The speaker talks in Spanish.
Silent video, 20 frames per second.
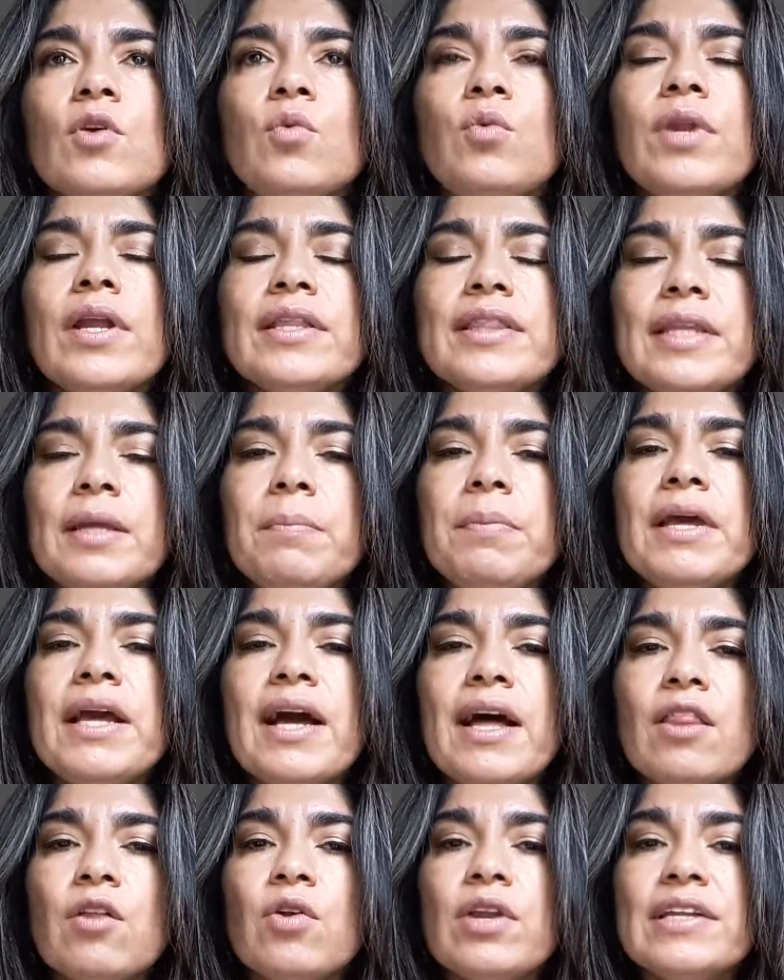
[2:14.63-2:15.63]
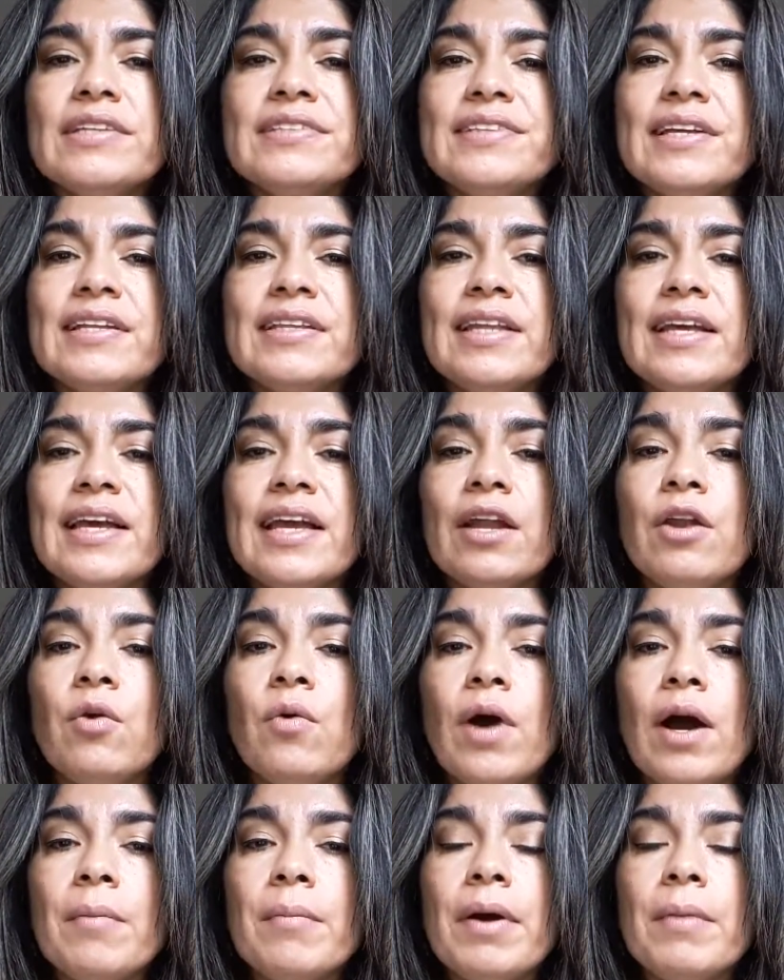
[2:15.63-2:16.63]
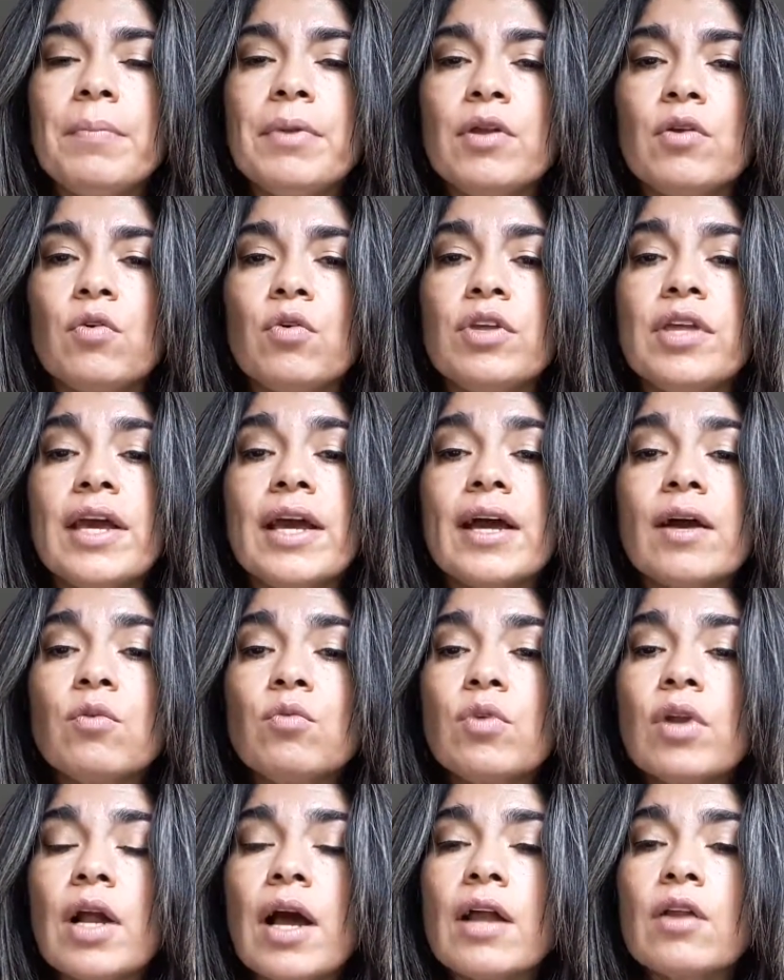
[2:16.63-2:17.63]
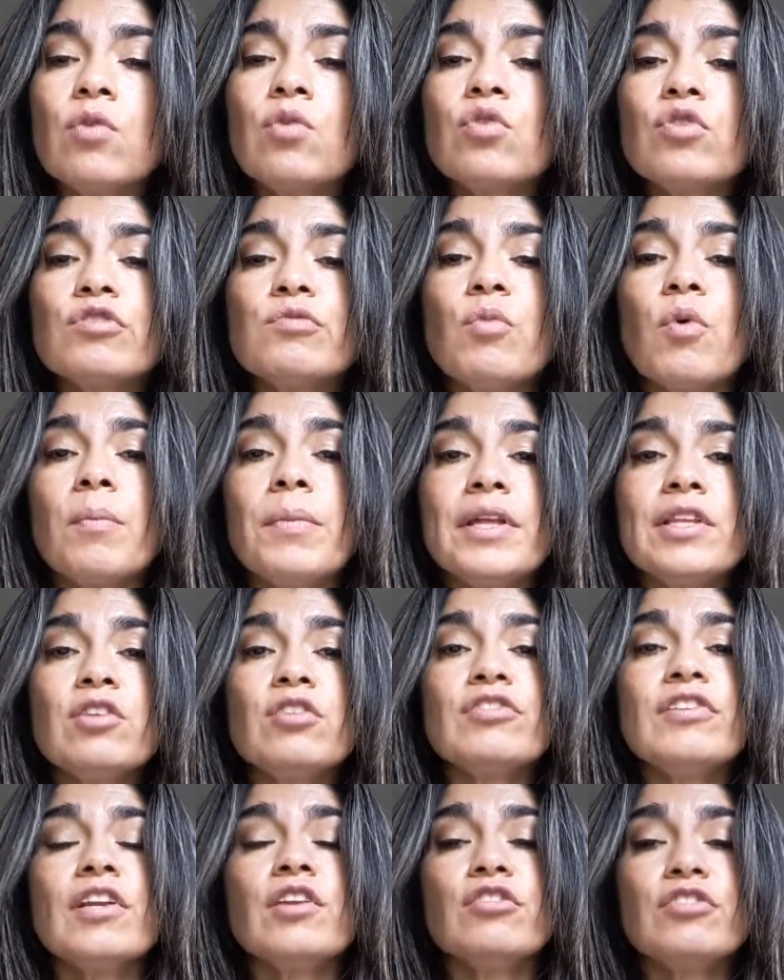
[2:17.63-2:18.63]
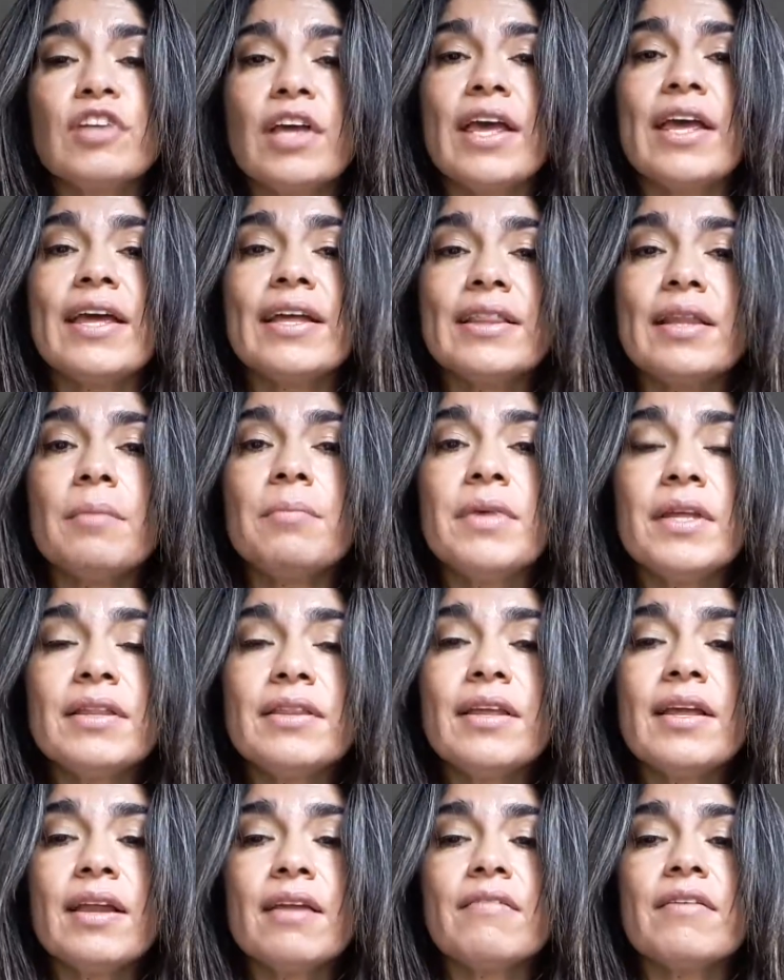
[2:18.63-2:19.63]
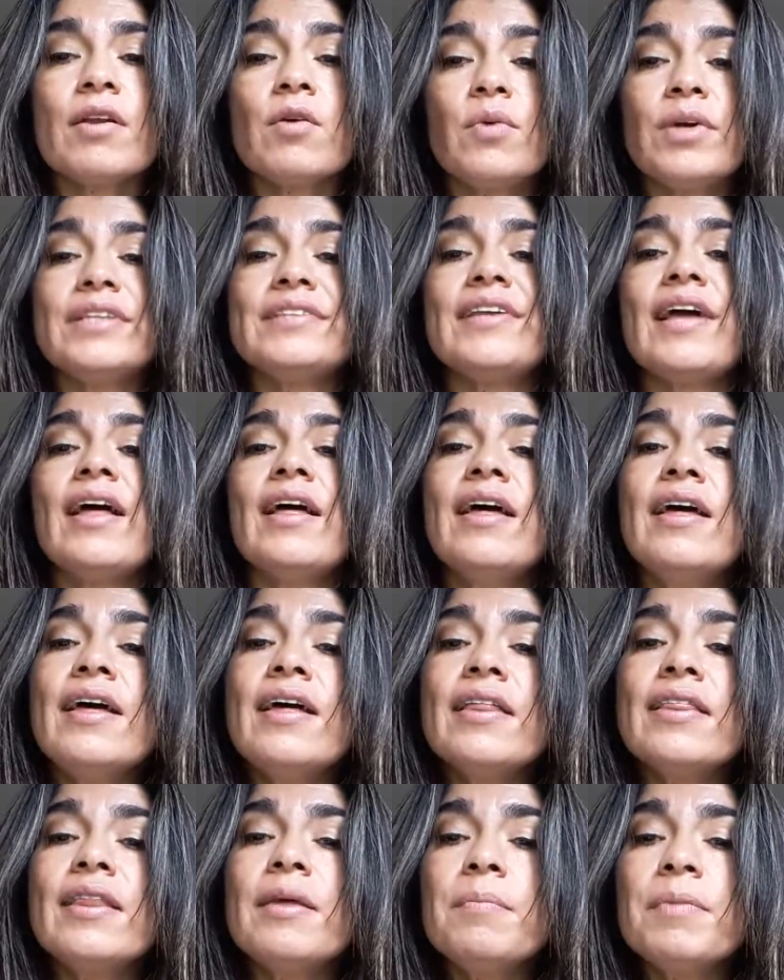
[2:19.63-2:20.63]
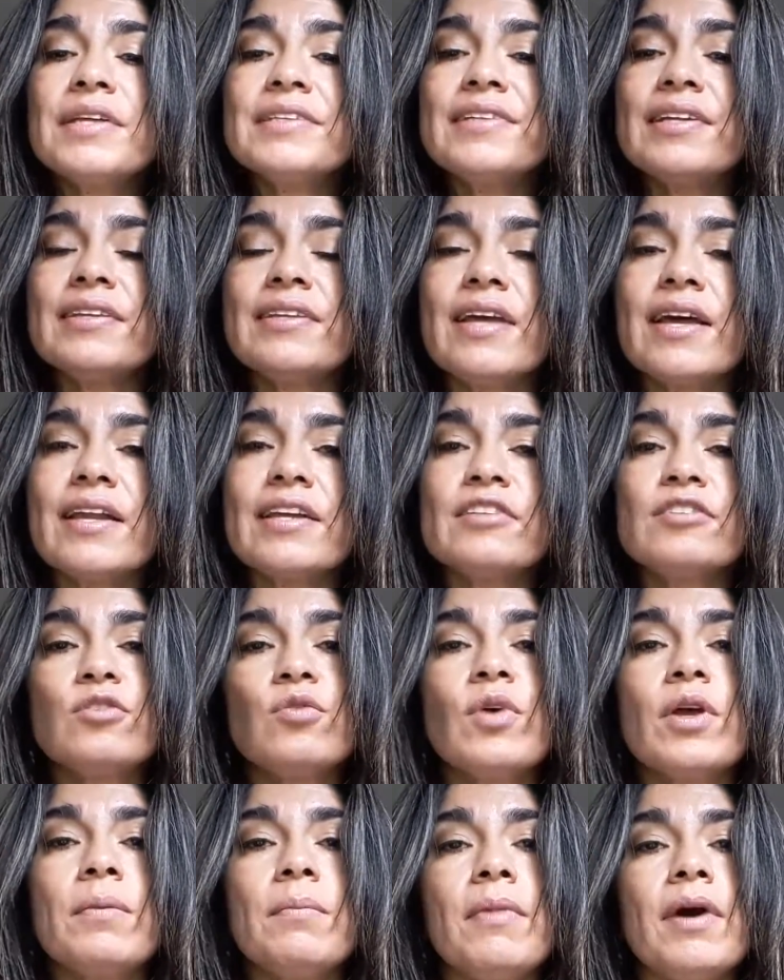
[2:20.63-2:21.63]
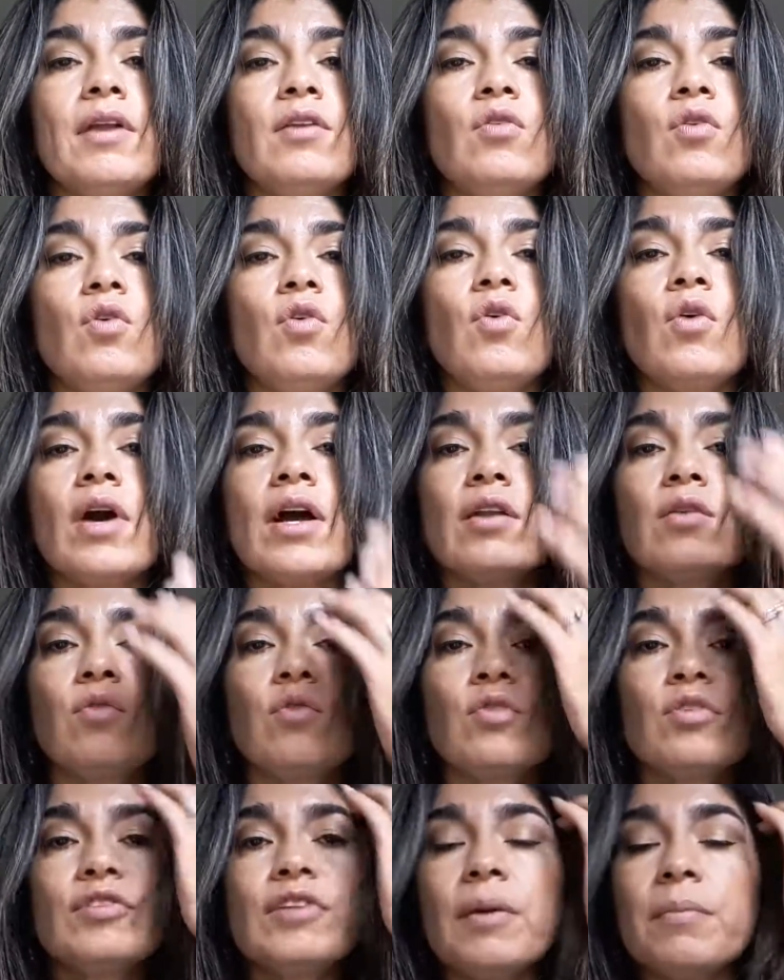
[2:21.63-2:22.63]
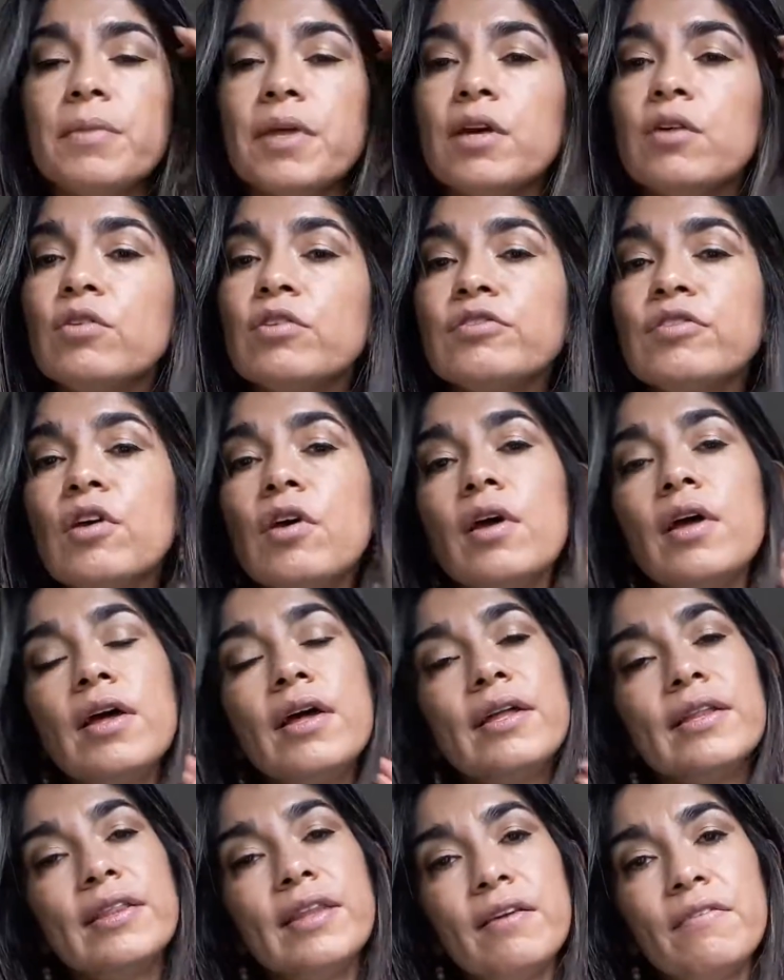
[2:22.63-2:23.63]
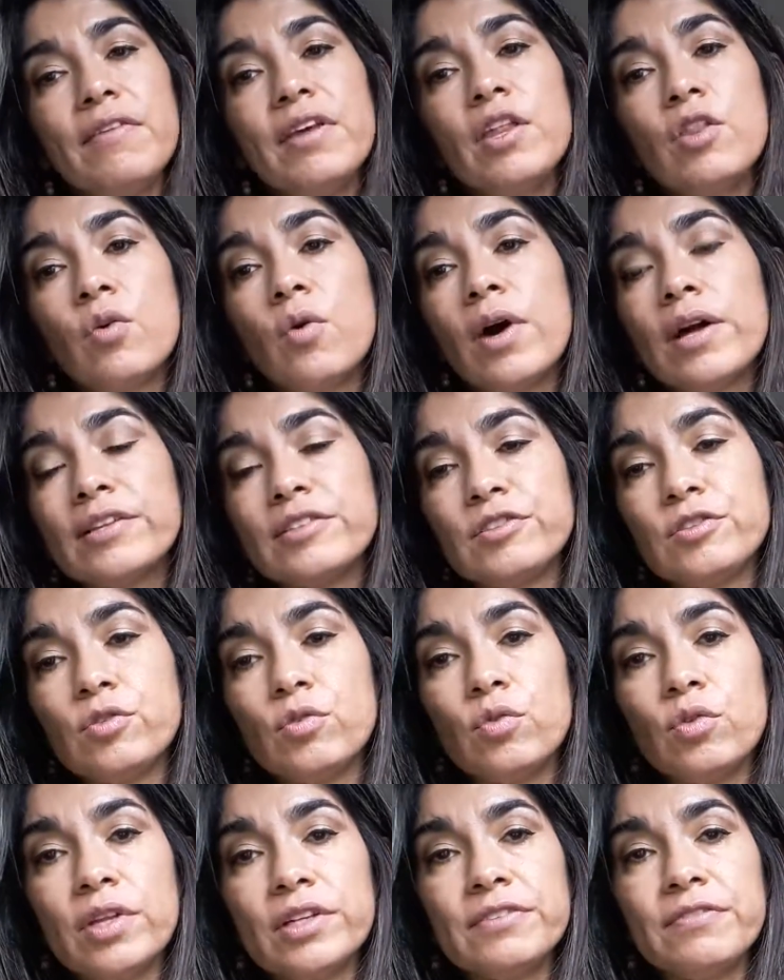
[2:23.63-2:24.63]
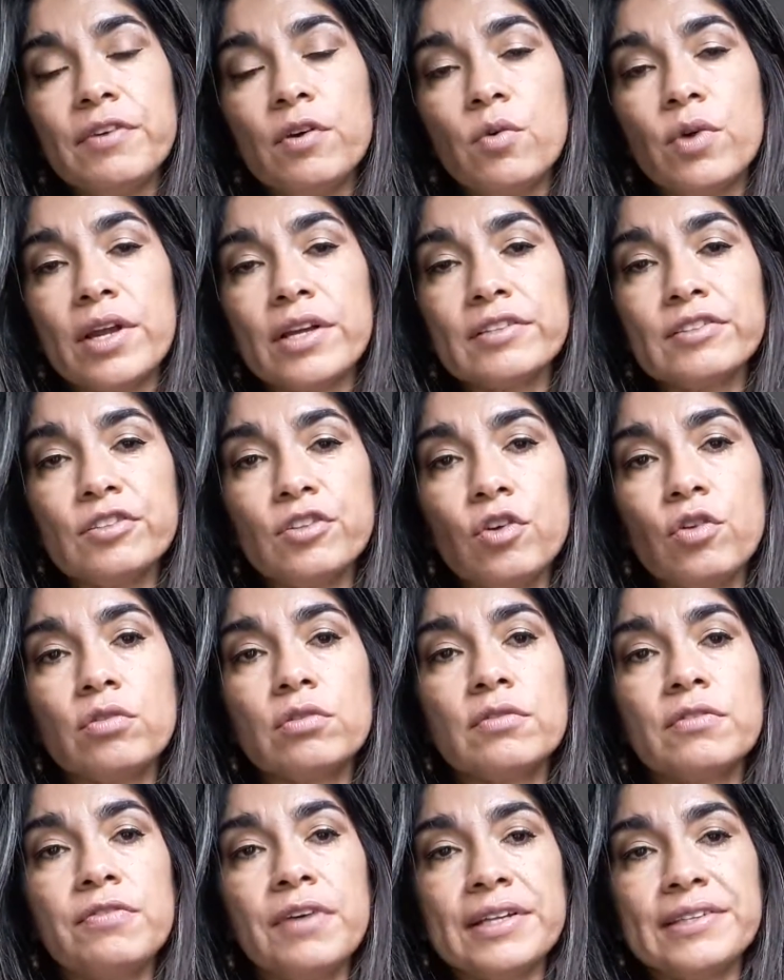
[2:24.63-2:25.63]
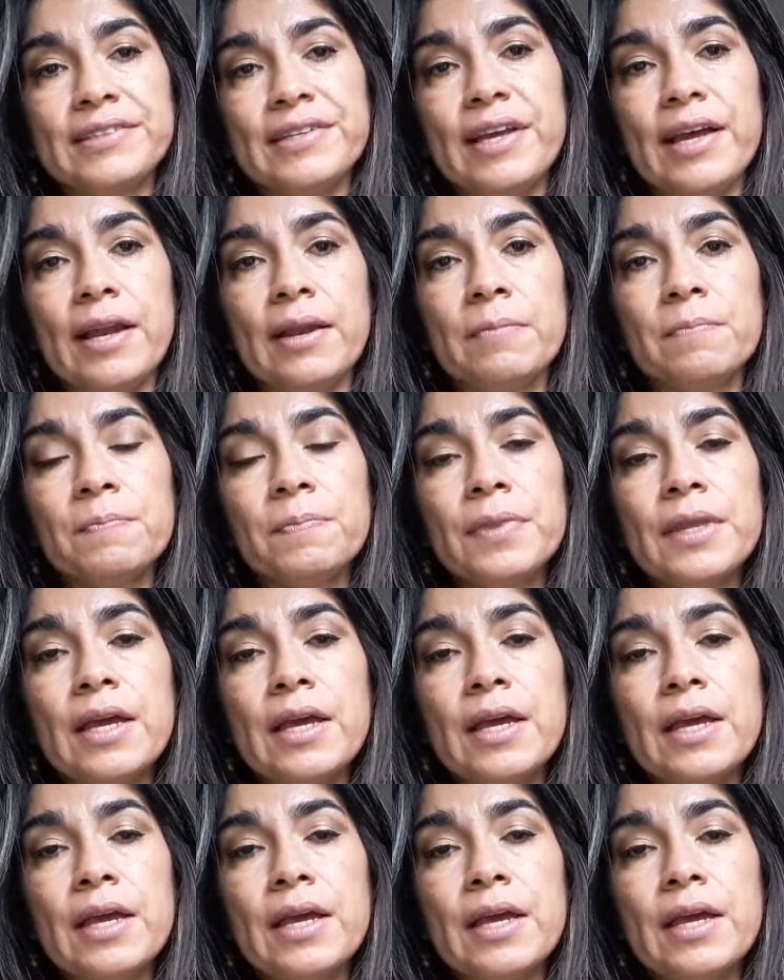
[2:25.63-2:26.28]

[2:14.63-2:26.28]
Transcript: una típica adolescente que lo ama, pero llegan algunos momentos en los que ella también tiene vergüenza de presentar a su hermano con algunos amigos debido a su desfiguración facial.